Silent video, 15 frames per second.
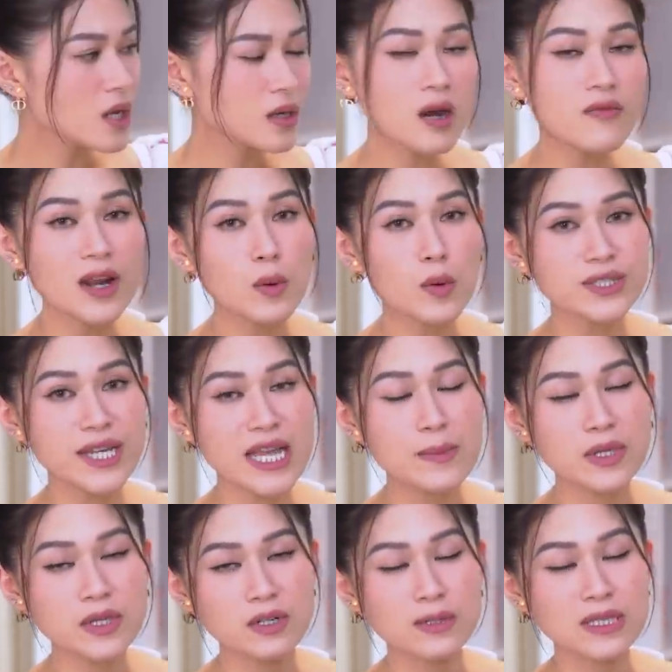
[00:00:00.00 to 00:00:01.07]
Nó không phải đâu có size giày
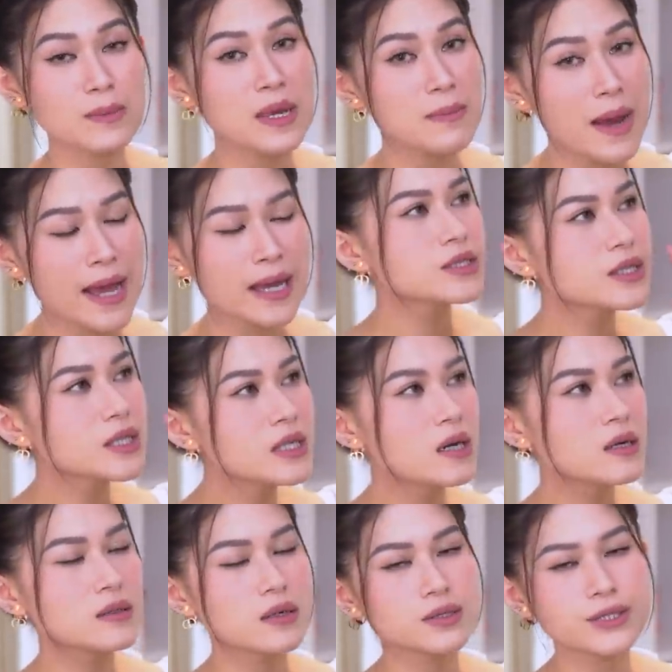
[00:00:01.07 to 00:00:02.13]
bình thường mà Tâm hay mang. Cho nên
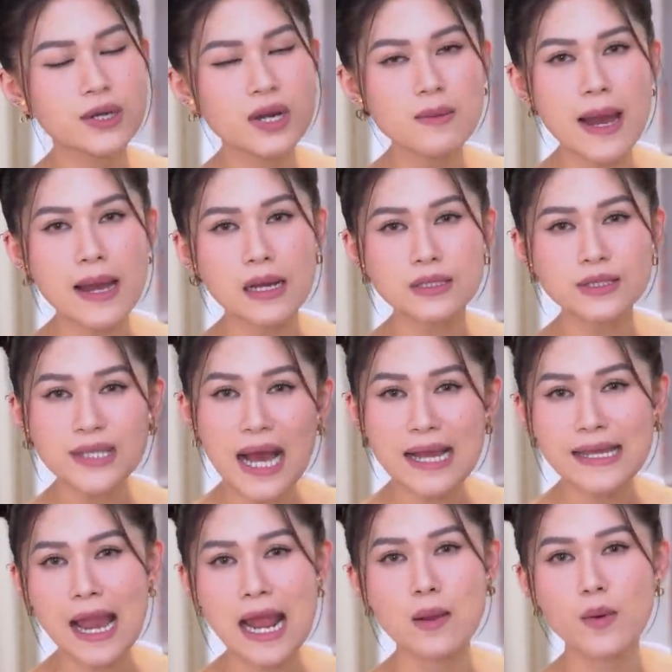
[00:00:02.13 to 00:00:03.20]
nó thật sự các bạn, size
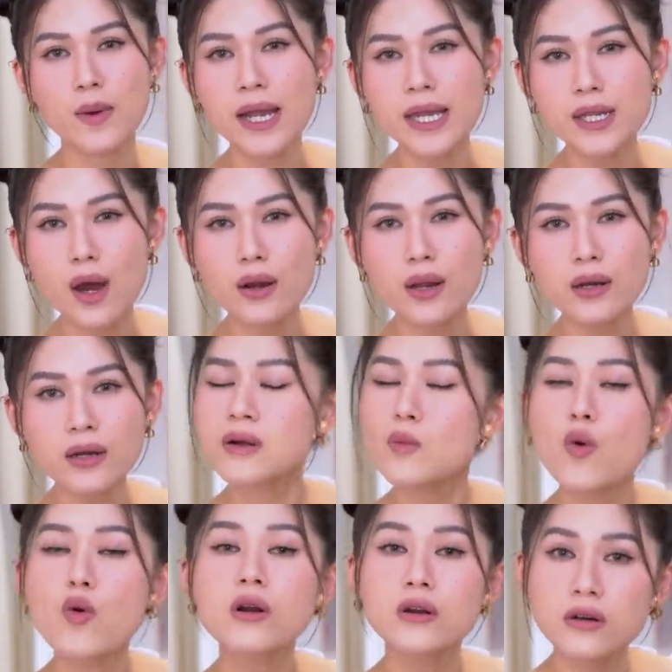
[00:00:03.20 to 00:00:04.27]
giày là một cái gì đó nó rất là
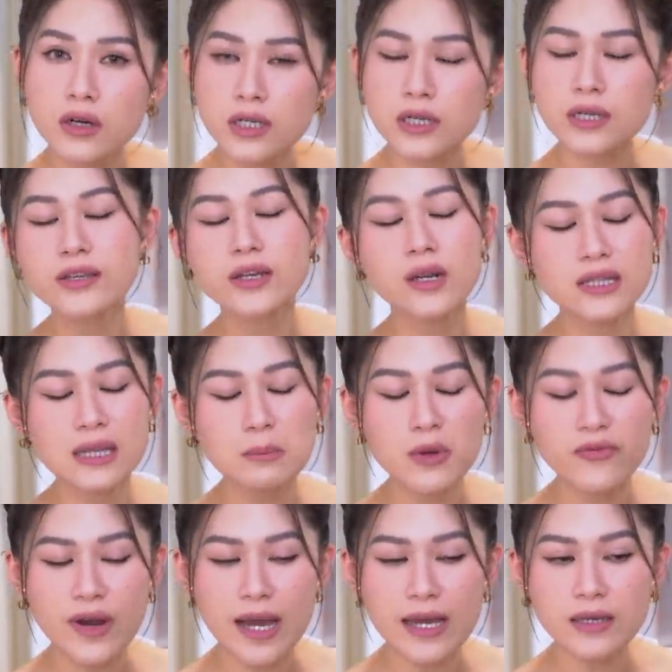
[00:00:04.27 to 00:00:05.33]
buồn cười. Cho nên Tâm mới
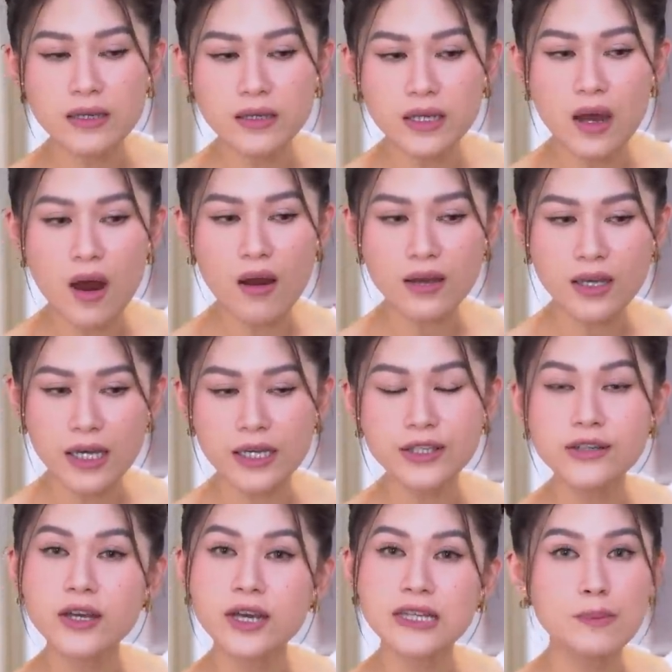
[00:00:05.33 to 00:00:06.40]
phải đi hỏi kỹ
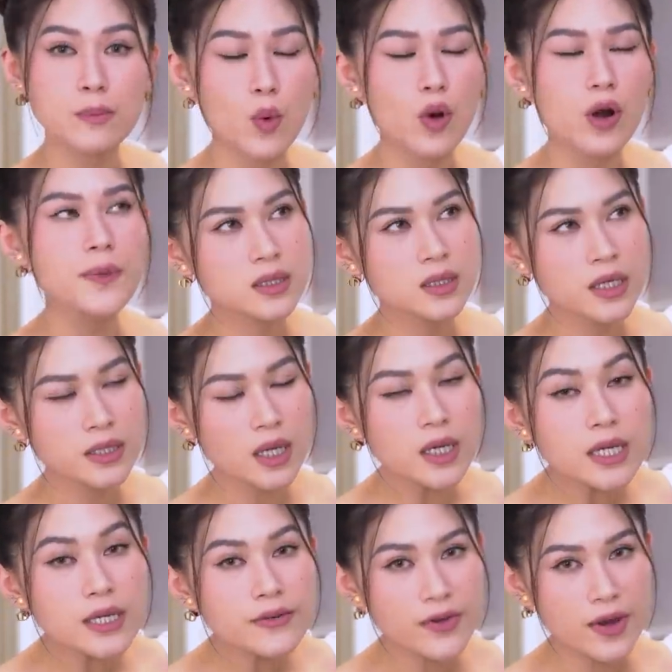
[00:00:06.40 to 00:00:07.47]
trước khi Tâm mua. Thì tới
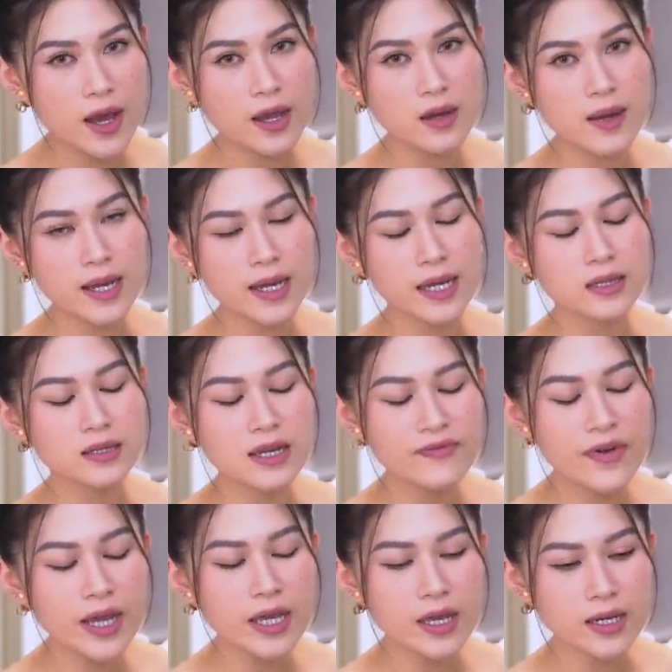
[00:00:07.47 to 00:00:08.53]
khi về các bạn Tâm
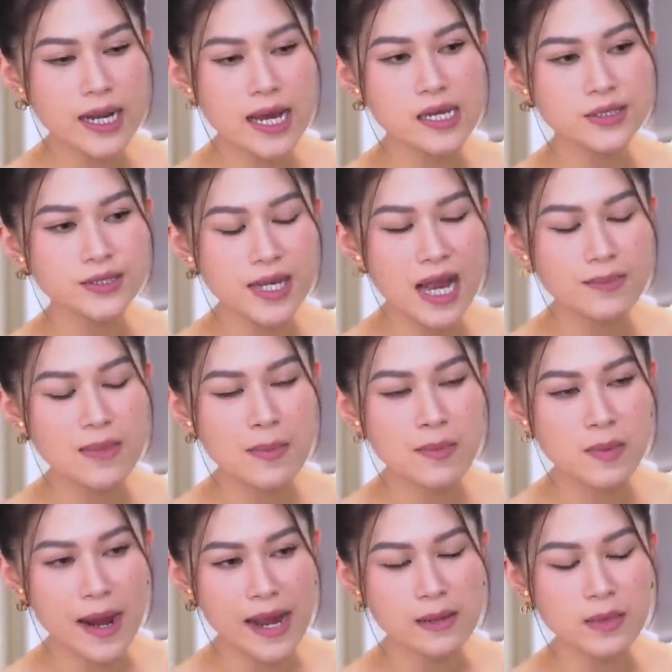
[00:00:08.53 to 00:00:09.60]
phát hiện ra size
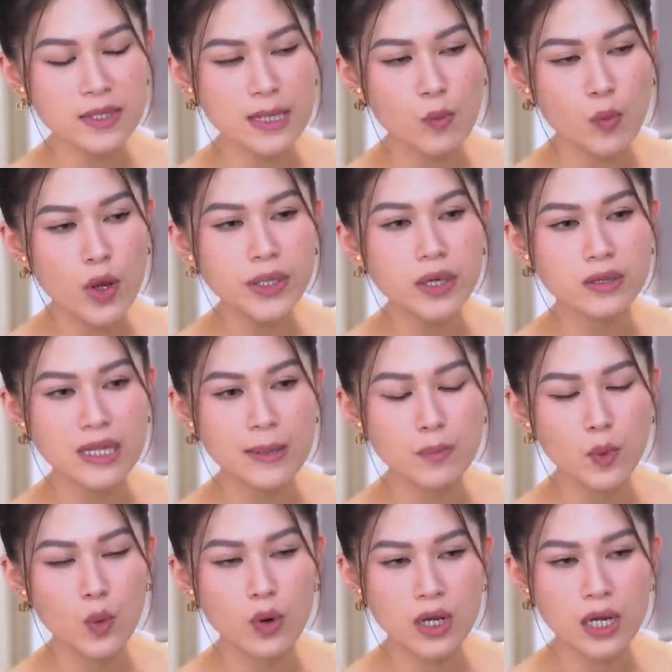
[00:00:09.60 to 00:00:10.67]
37 mà Tâm quyết định Tâm
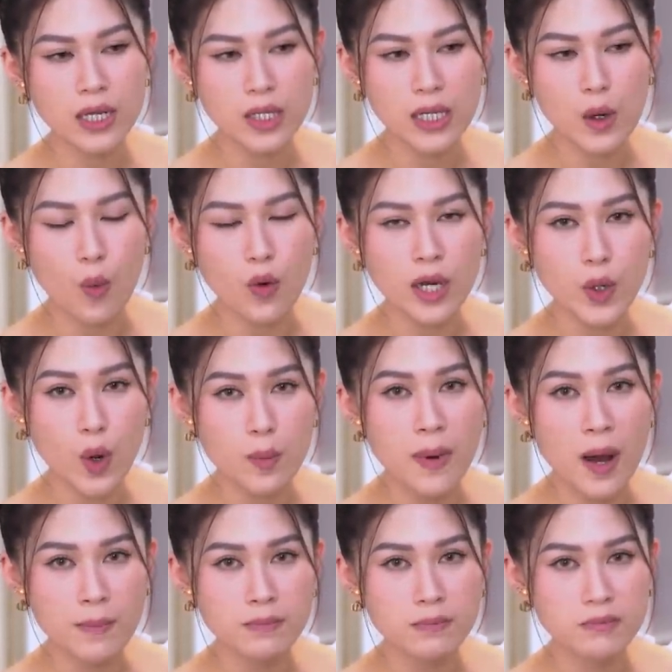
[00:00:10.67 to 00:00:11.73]
mua cái đôi
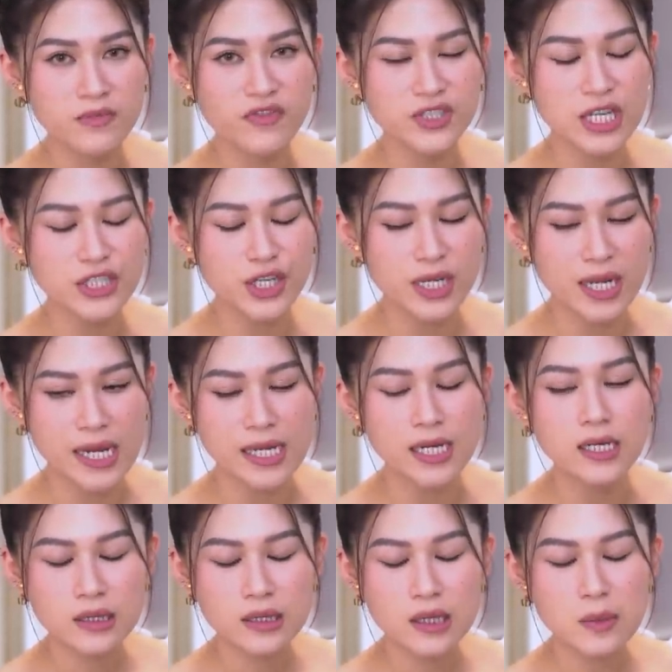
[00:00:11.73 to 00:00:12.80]
pump và size này á,
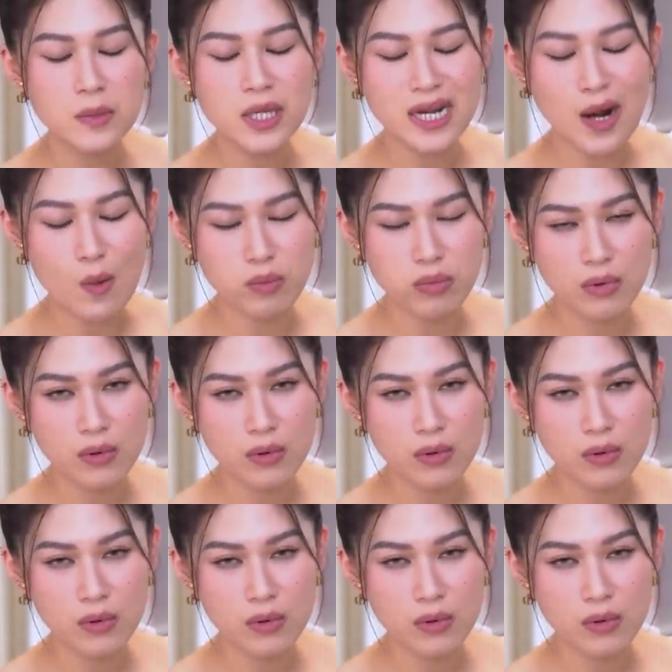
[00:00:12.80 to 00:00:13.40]
nó bị rộng.